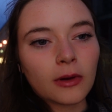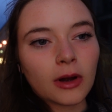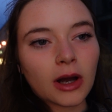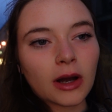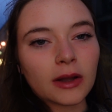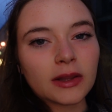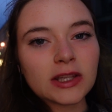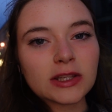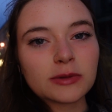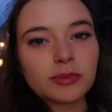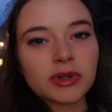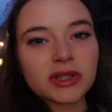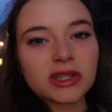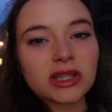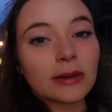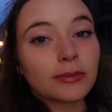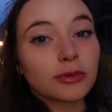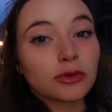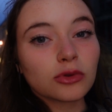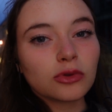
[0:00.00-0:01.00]
un espèce
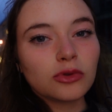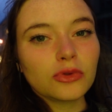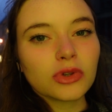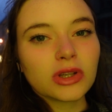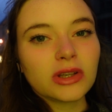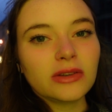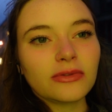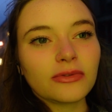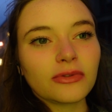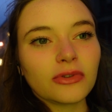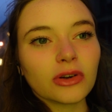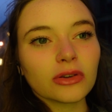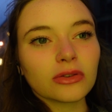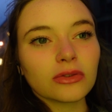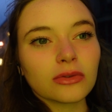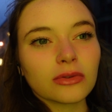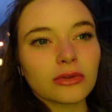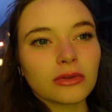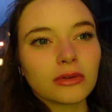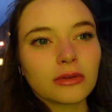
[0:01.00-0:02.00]
d'absolu qui
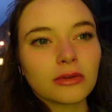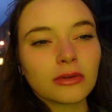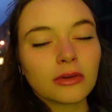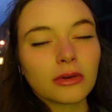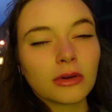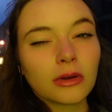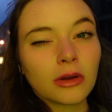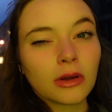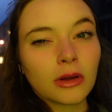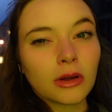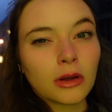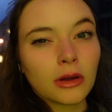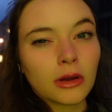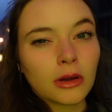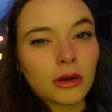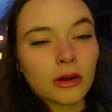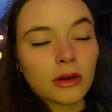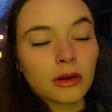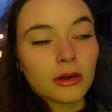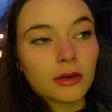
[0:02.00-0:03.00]
flotte
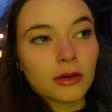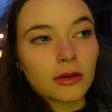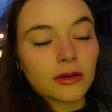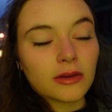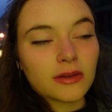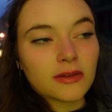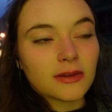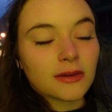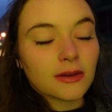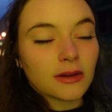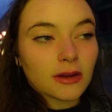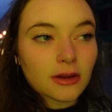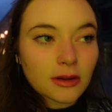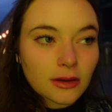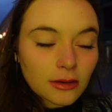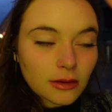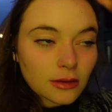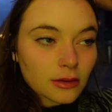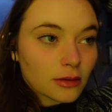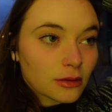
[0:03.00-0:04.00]

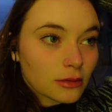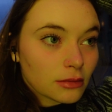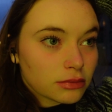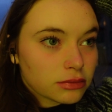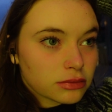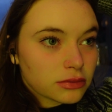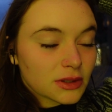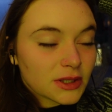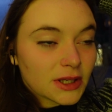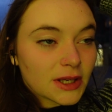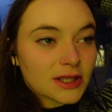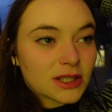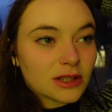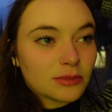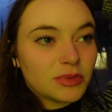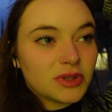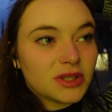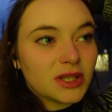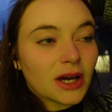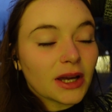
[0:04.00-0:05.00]
c'est euh, c'est assez
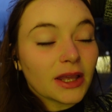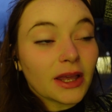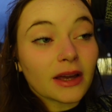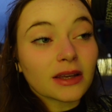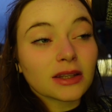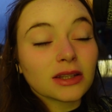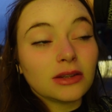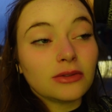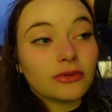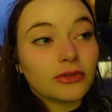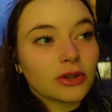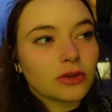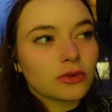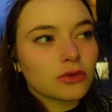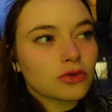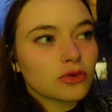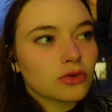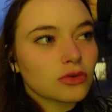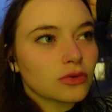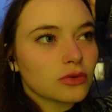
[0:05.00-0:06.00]
bizarre, il n'y a rien qui fait que
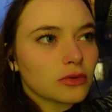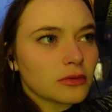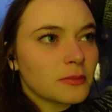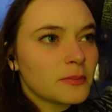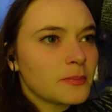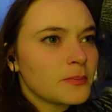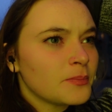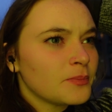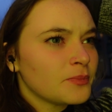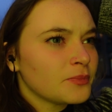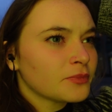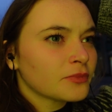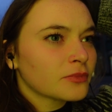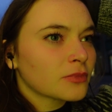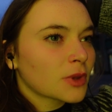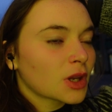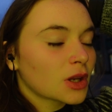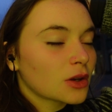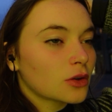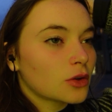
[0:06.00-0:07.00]
je,
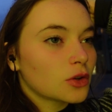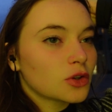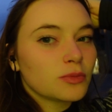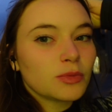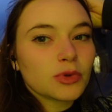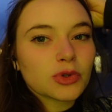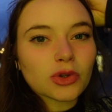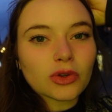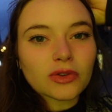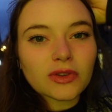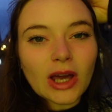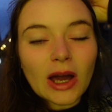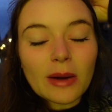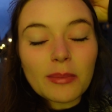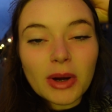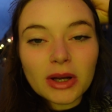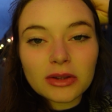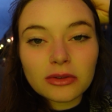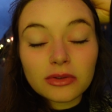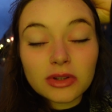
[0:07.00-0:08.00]
que je me sente
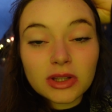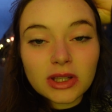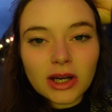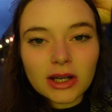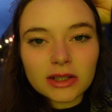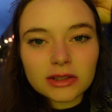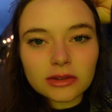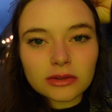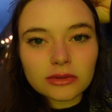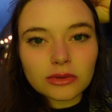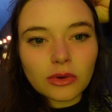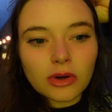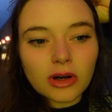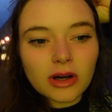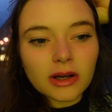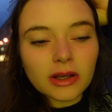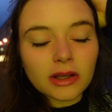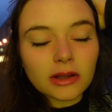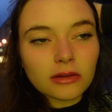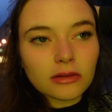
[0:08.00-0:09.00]
appartenir à cet
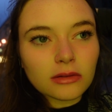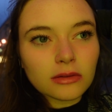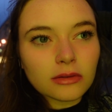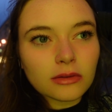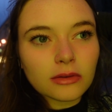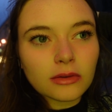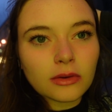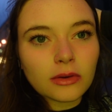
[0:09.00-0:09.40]
endroit et... Euh,